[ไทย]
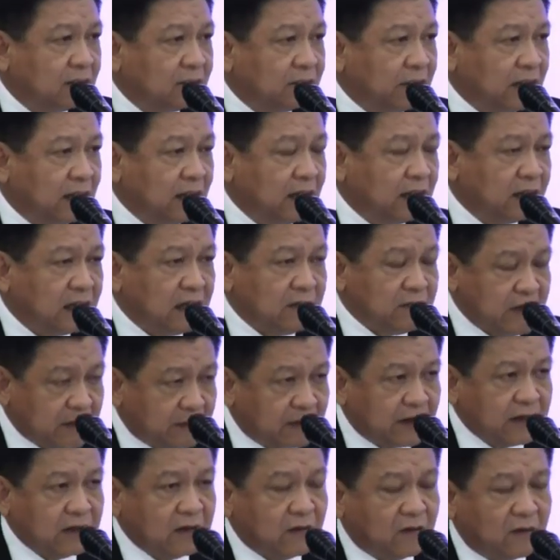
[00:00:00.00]
เป็นเรื่องที่มี
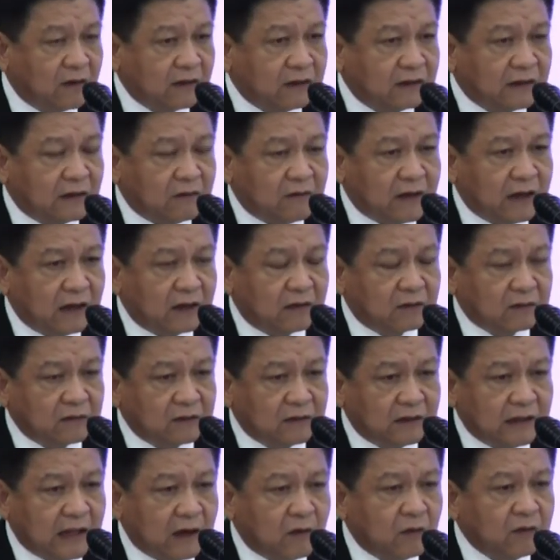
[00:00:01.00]
ประโยชน์แต่ว่า
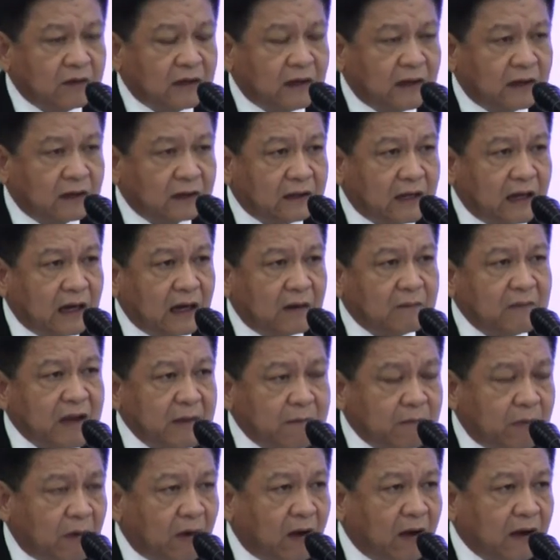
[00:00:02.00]
เราเนี่ยถ้าเรา
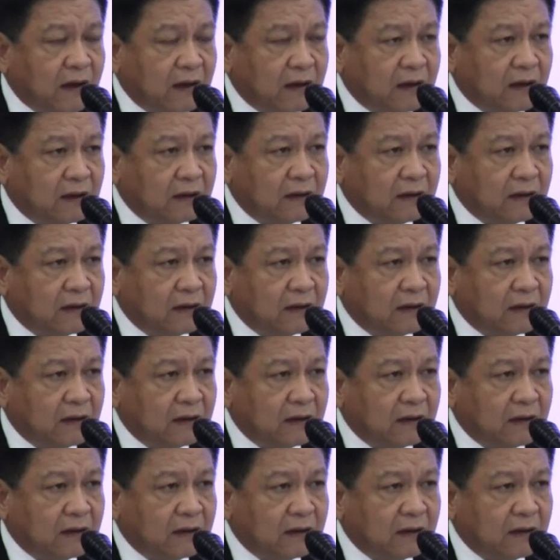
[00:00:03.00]
ไม่ปล่อย